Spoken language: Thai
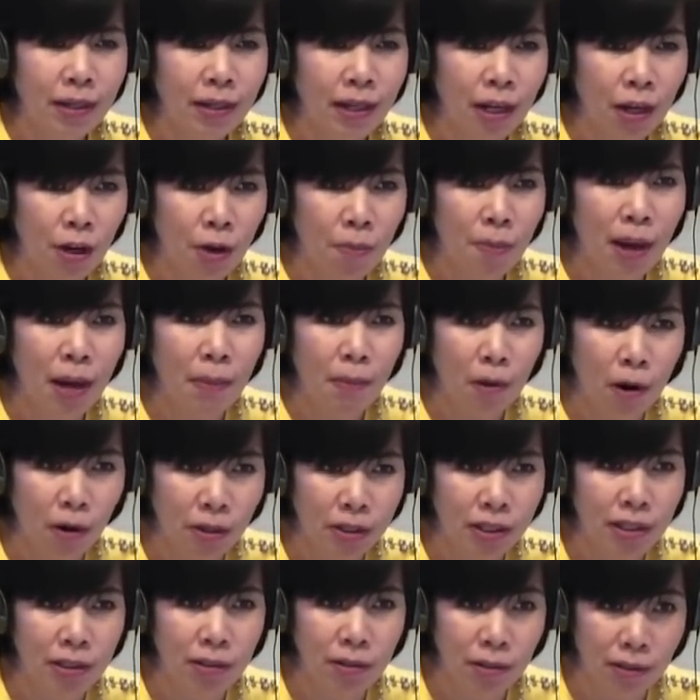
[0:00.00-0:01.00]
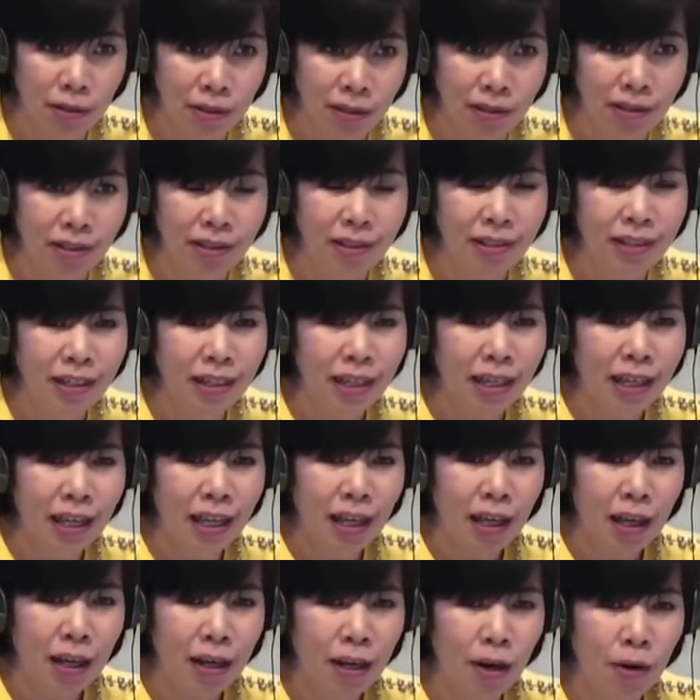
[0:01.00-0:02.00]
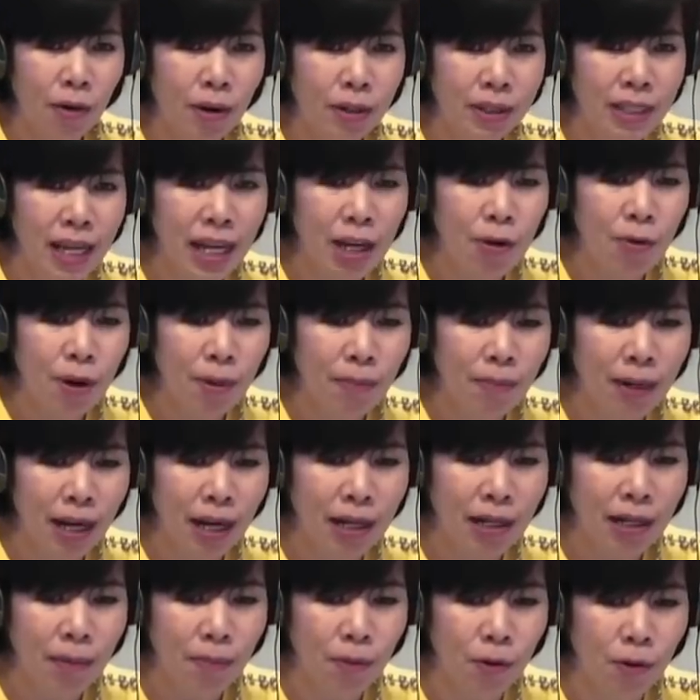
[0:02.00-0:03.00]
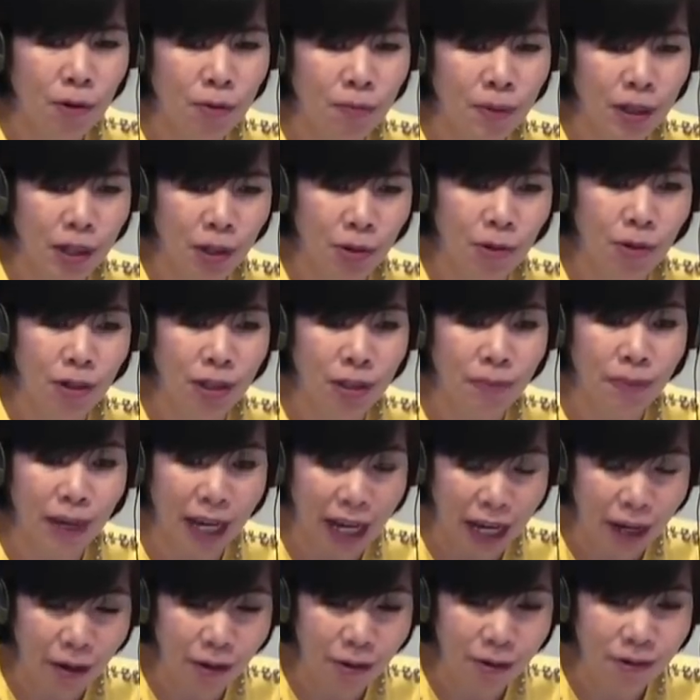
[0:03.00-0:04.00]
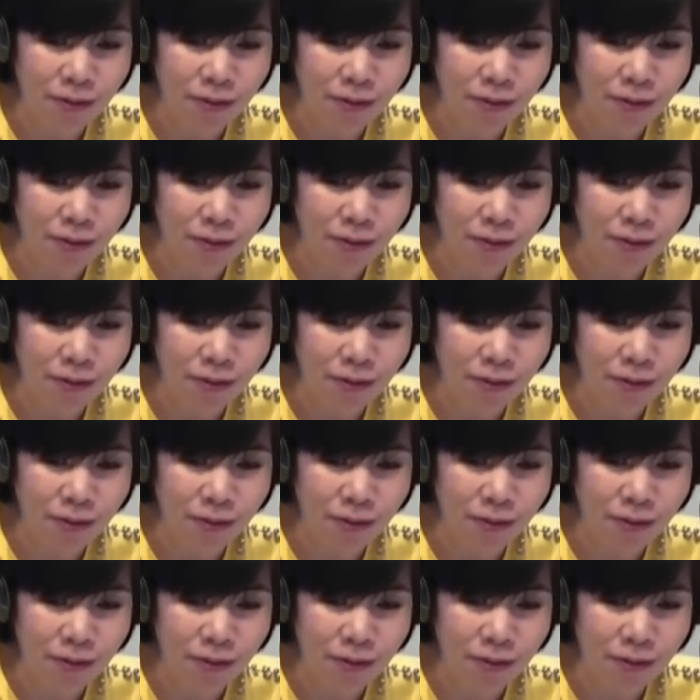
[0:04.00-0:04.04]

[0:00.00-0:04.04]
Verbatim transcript: รักเขามากพอจริงหรือ เราใช้ความรักกับคนผิดคนหรือเปล่า